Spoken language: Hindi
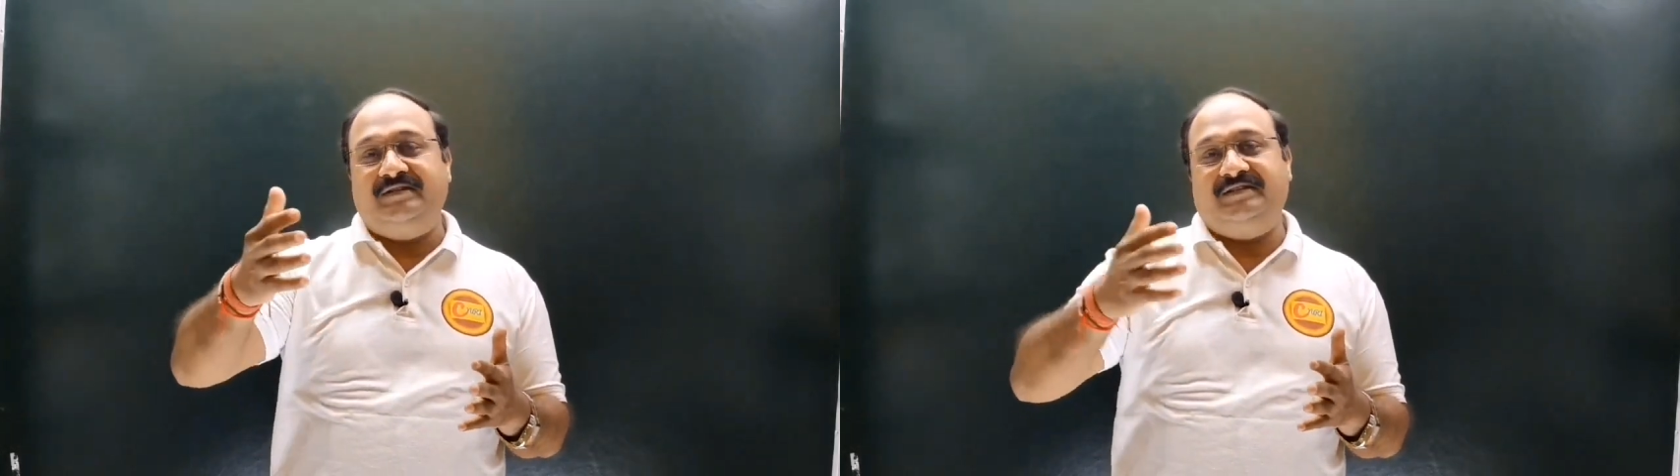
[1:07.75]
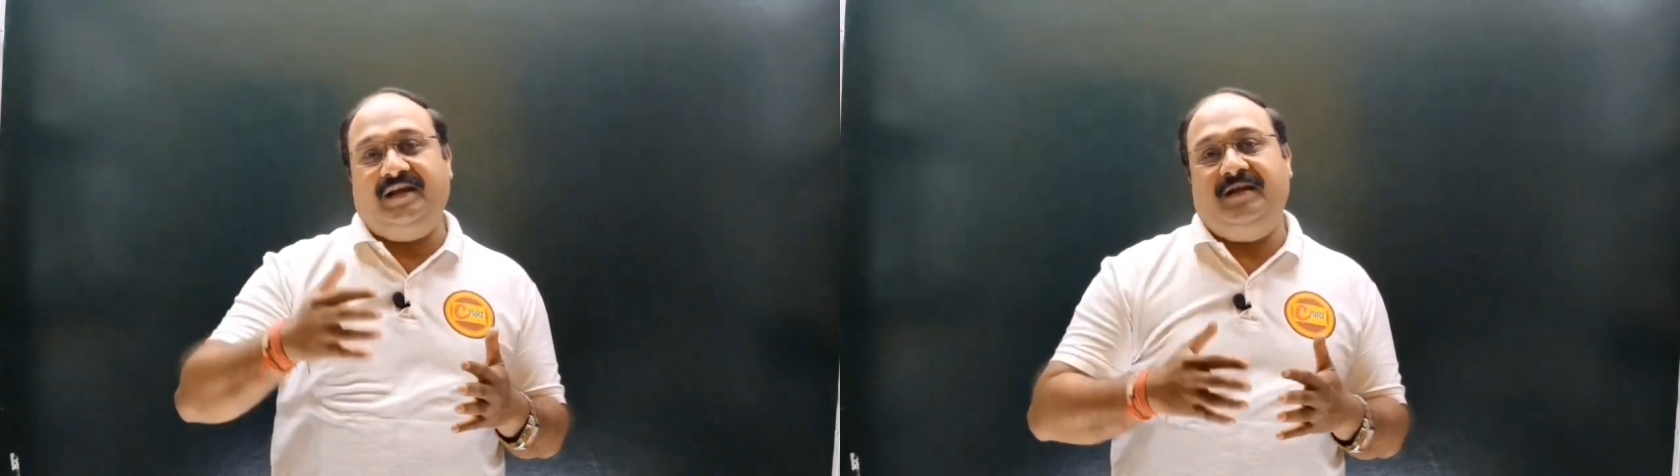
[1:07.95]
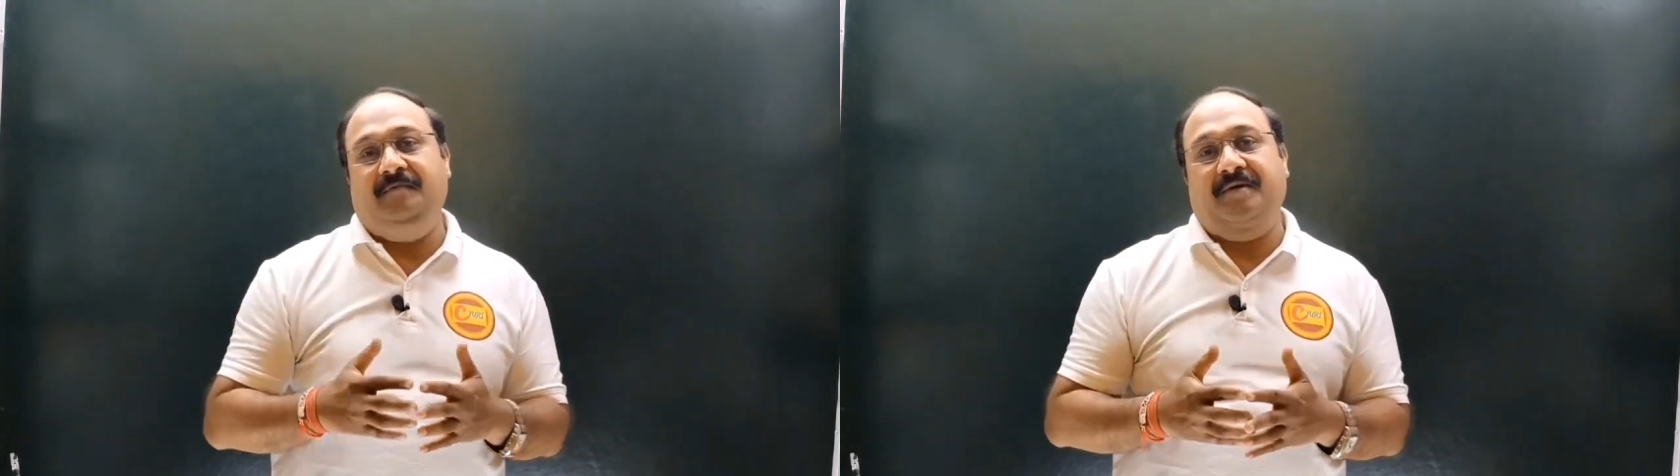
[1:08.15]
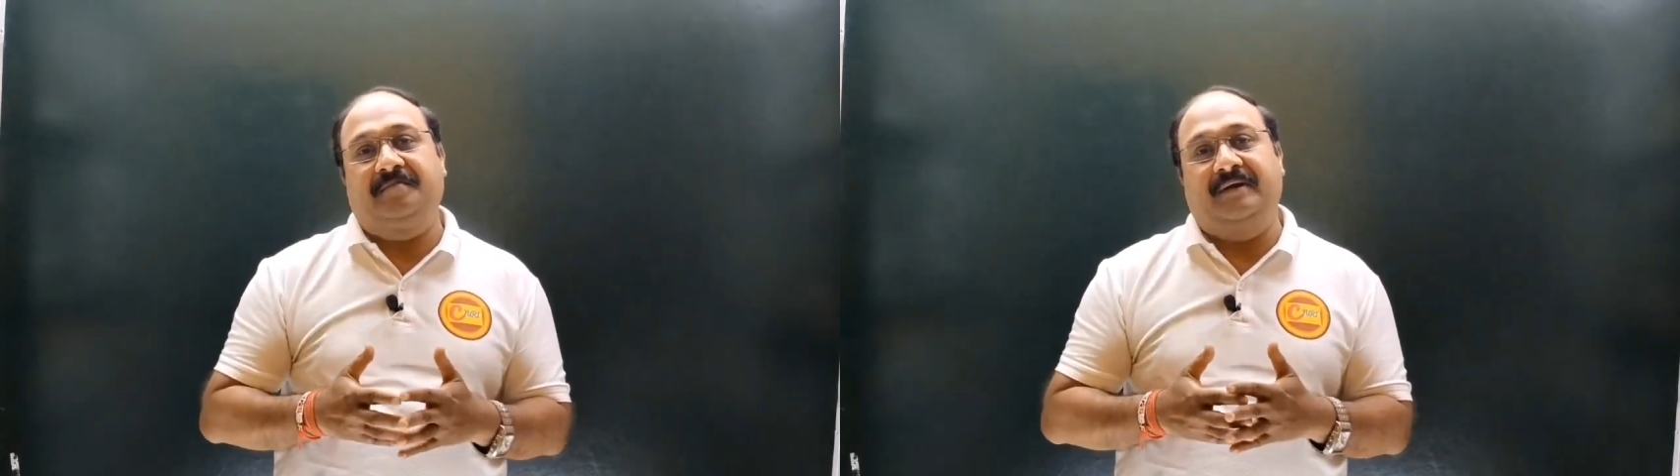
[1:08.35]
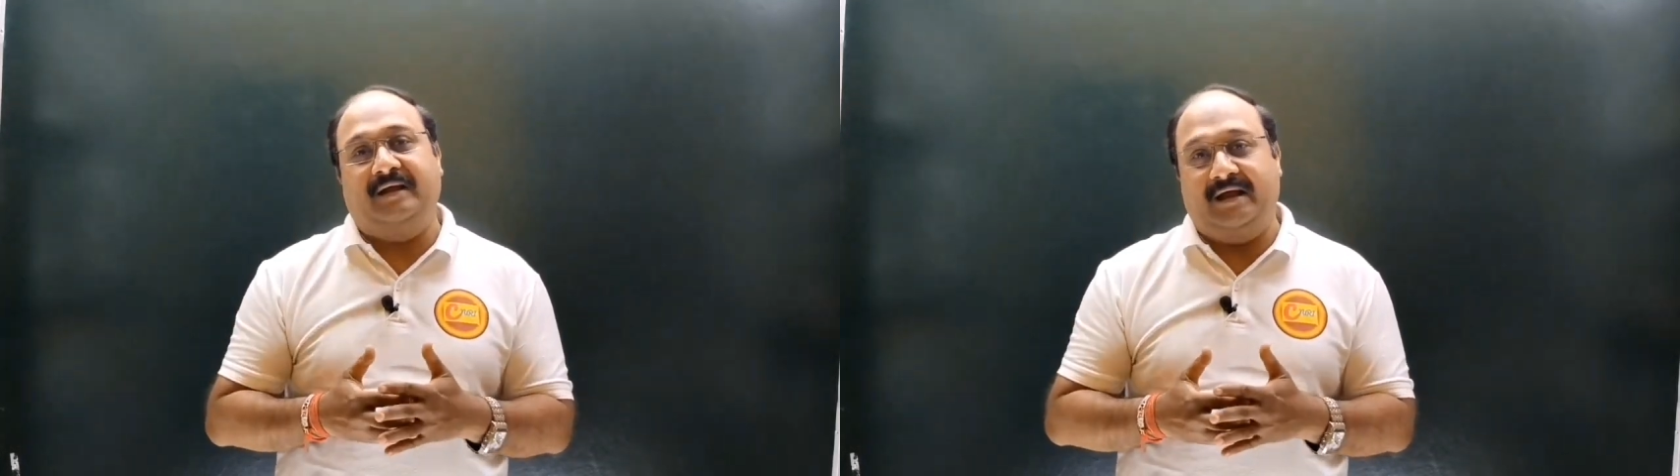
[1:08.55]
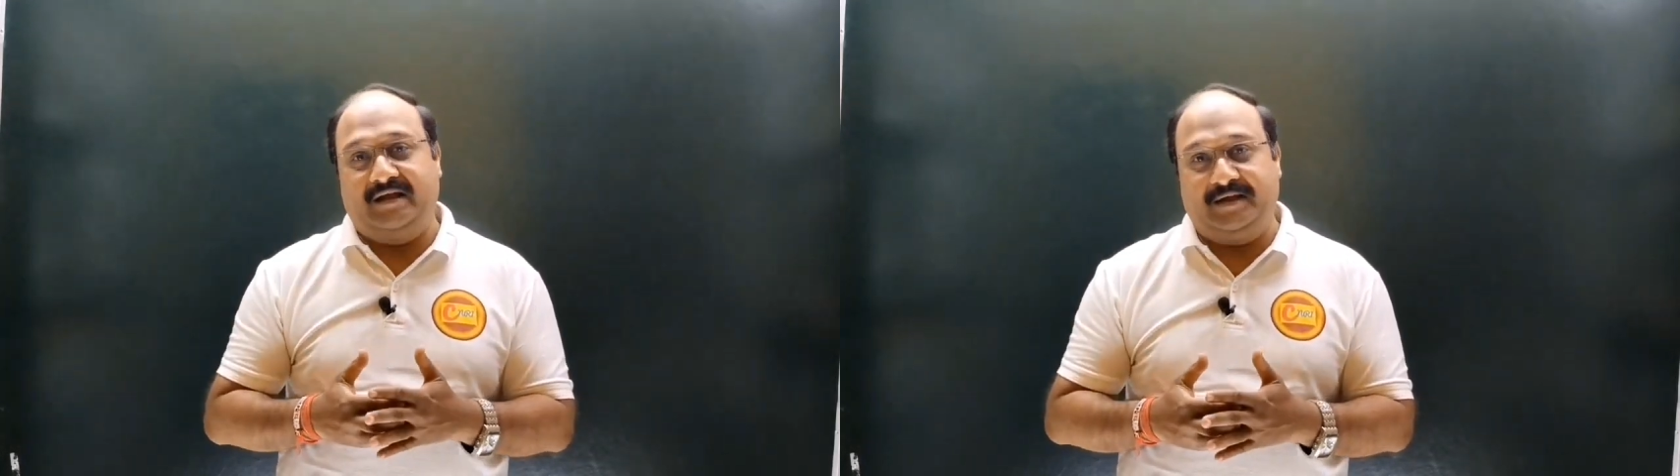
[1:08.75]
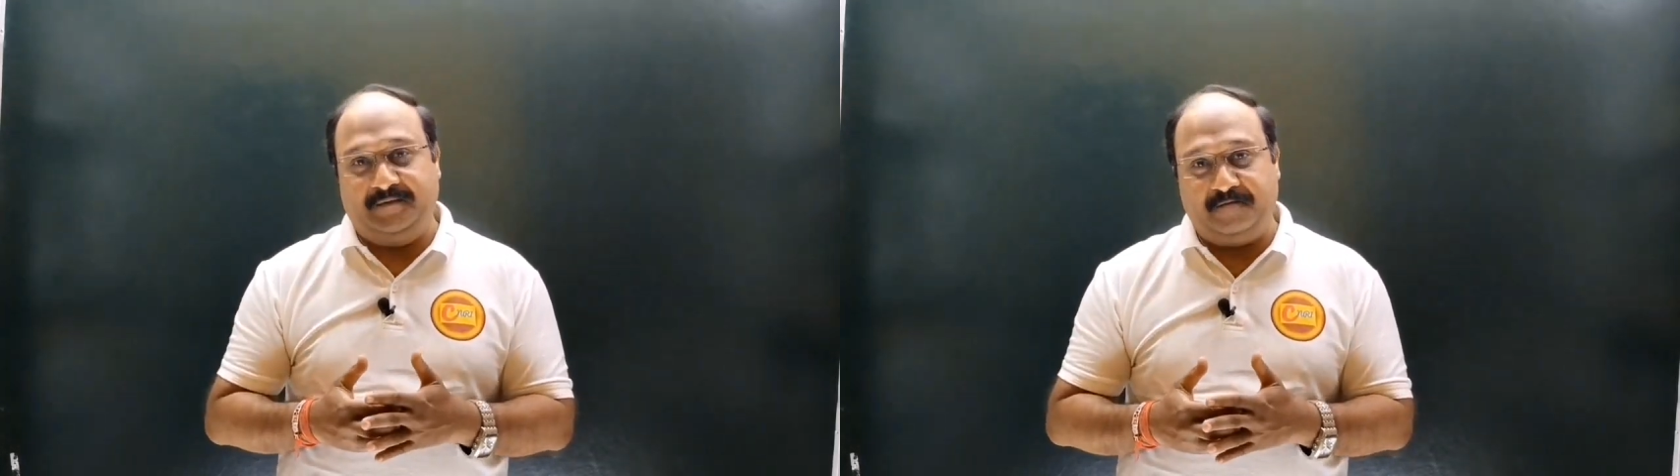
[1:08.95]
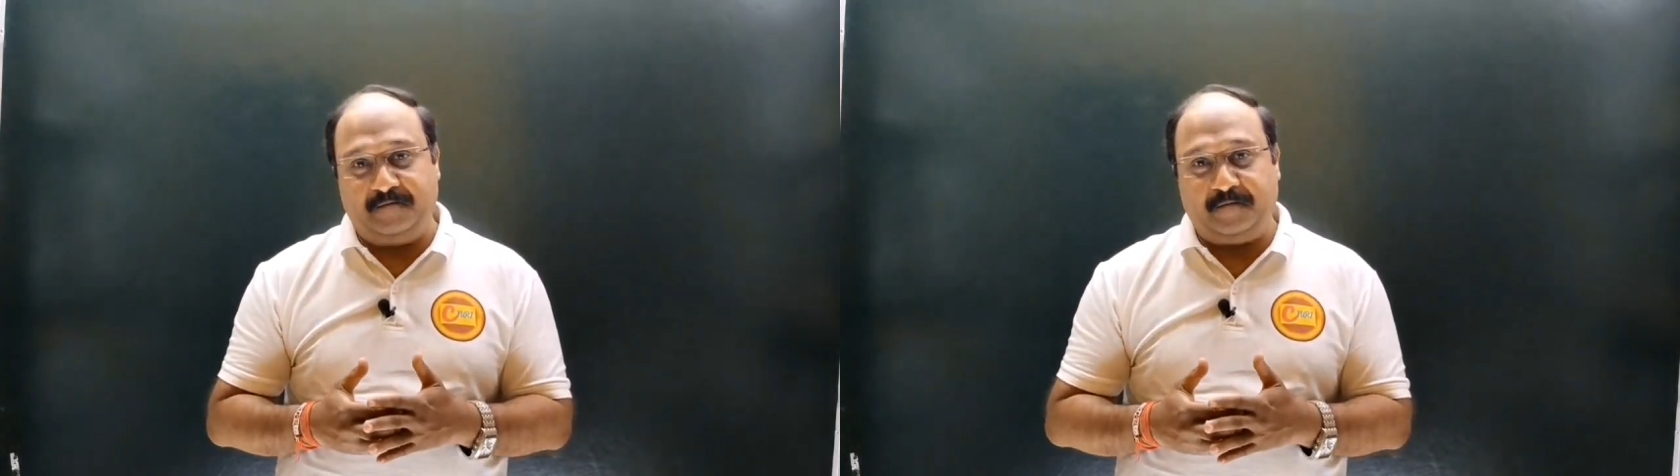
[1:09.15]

इस चैनल पर मिल जाएंगे